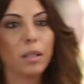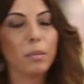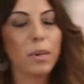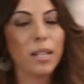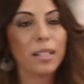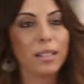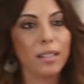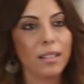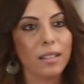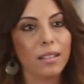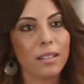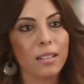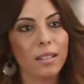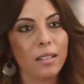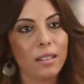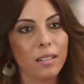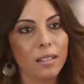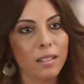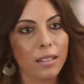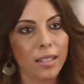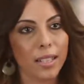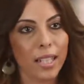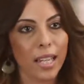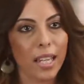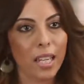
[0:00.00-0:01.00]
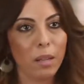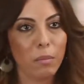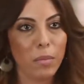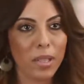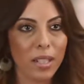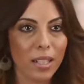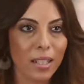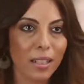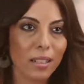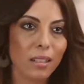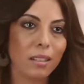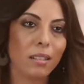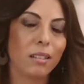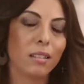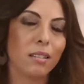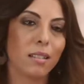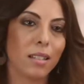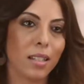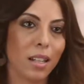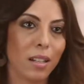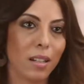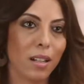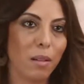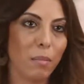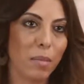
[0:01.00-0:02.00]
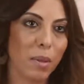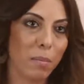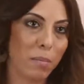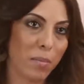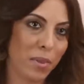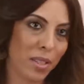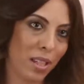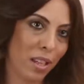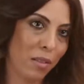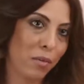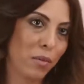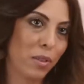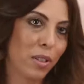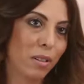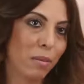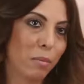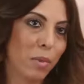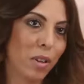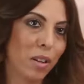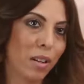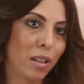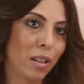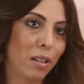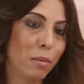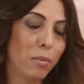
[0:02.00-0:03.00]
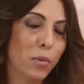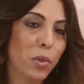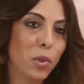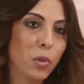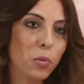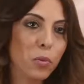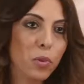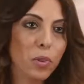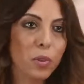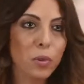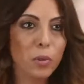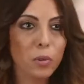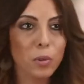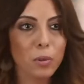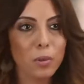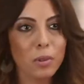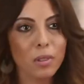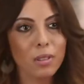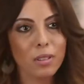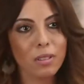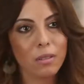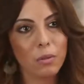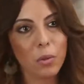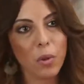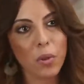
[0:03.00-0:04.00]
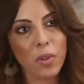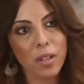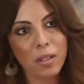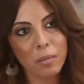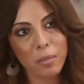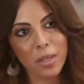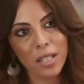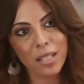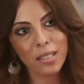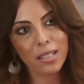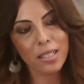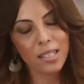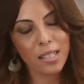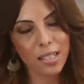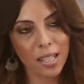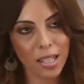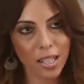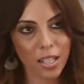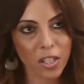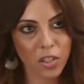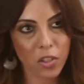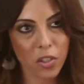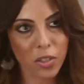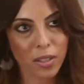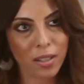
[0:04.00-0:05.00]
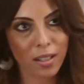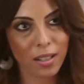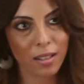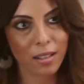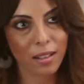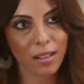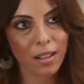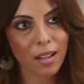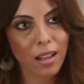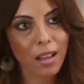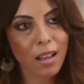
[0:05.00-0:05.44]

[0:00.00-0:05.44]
طبعا انا كيمنيه لما بسافر برا بشوف انه وضع بلدي سيء جدا